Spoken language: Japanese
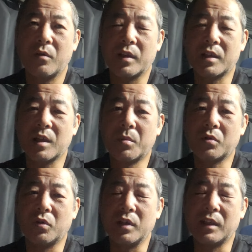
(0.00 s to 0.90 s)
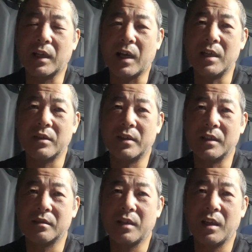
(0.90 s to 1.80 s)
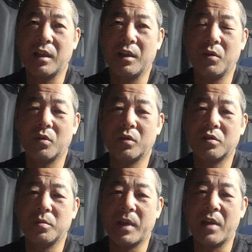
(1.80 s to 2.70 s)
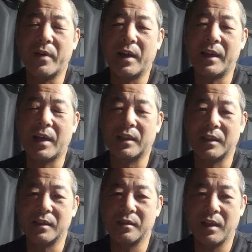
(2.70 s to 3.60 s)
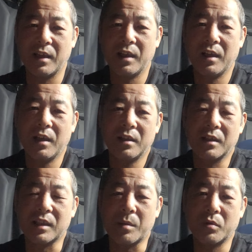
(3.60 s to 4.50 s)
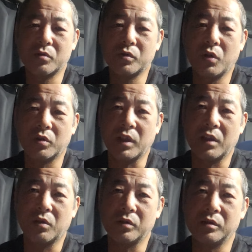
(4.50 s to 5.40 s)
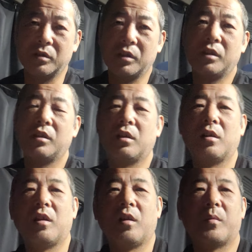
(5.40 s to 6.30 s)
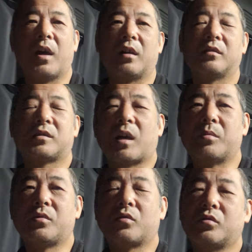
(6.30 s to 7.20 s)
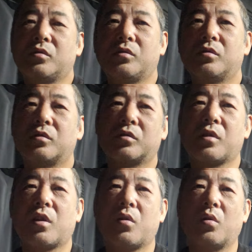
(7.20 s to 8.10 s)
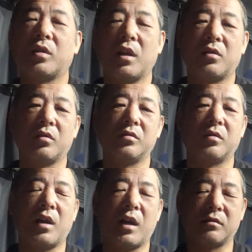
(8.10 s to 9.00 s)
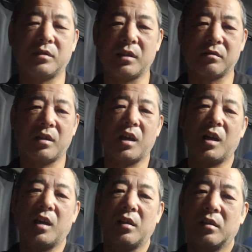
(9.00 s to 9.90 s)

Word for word: 私が元行った会社はですね、労働組合はなかったんですね。で、サブロク協定という、まあ、サブロク協定というのがあるんですが、